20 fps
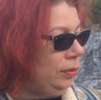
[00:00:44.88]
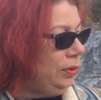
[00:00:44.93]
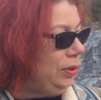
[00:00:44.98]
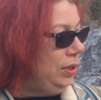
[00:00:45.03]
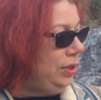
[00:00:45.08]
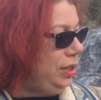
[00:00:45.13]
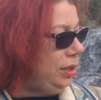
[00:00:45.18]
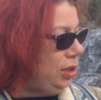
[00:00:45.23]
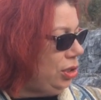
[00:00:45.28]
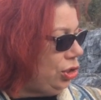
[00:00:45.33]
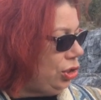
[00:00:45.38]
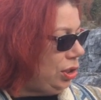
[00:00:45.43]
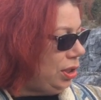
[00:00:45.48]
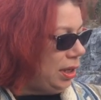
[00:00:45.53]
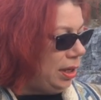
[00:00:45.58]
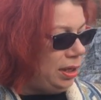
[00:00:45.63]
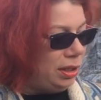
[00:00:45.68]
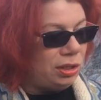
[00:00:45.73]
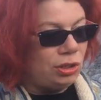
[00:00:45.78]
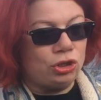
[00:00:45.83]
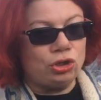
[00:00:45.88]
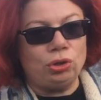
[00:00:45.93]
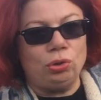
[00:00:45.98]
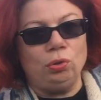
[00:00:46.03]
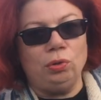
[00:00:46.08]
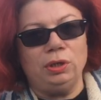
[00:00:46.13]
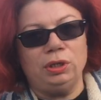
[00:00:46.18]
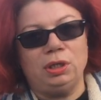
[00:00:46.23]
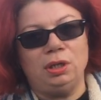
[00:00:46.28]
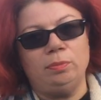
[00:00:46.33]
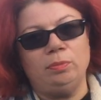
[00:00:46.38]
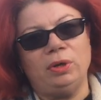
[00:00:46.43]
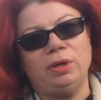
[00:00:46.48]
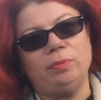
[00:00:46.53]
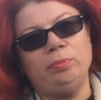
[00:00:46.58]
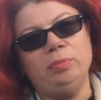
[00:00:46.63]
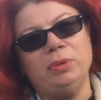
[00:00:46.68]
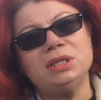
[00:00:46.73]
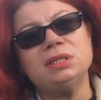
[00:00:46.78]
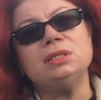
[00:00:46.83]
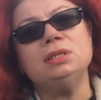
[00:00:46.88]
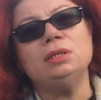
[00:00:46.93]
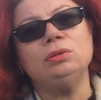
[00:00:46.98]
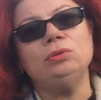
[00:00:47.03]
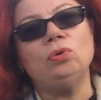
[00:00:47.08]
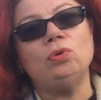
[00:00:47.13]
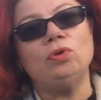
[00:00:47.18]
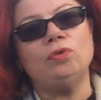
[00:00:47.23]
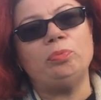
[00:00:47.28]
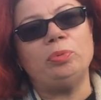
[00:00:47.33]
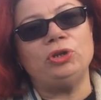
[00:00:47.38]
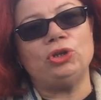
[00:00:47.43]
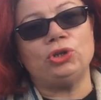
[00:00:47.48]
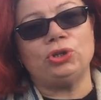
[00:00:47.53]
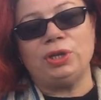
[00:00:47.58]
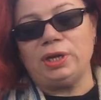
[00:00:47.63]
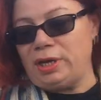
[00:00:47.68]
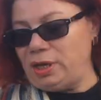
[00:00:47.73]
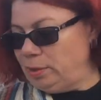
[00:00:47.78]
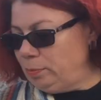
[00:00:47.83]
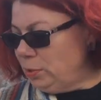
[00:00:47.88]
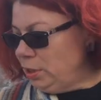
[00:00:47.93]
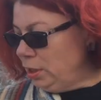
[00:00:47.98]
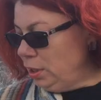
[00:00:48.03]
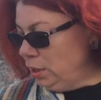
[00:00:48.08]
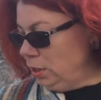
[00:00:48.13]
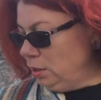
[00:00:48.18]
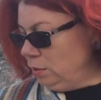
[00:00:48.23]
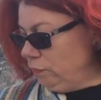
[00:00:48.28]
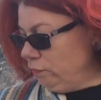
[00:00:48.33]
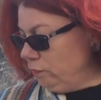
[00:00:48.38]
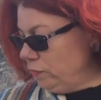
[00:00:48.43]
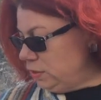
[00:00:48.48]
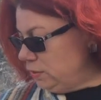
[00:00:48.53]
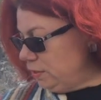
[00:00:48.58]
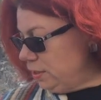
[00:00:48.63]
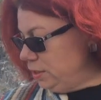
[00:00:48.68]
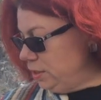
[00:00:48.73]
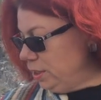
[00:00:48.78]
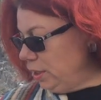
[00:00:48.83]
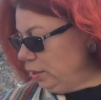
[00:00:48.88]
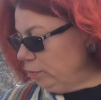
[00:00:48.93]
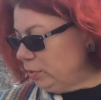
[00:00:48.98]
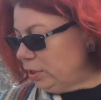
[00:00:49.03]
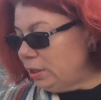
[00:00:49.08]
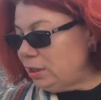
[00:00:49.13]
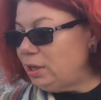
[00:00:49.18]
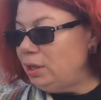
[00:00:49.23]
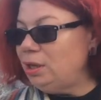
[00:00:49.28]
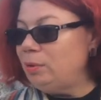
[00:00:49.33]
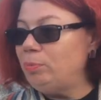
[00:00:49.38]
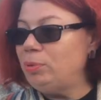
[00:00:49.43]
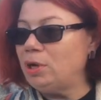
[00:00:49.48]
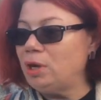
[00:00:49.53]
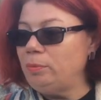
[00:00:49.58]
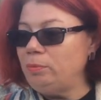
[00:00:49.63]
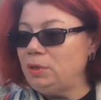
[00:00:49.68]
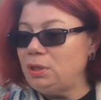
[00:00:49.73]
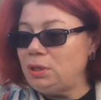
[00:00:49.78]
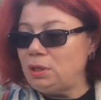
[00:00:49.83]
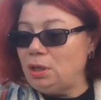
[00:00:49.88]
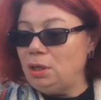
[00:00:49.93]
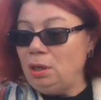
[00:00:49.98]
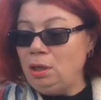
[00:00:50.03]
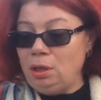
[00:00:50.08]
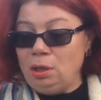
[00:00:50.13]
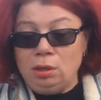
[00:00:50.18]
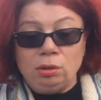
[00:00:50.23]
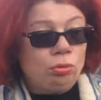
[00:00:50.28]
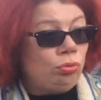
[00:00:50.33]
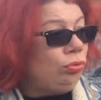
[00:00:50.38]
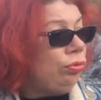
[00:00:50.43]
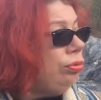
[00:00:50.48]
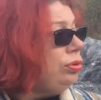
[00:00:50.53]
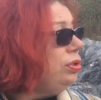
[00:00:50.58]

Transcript: Где-то считается, что это мы местных духов почитаем, возводя им такие пирамидки. Но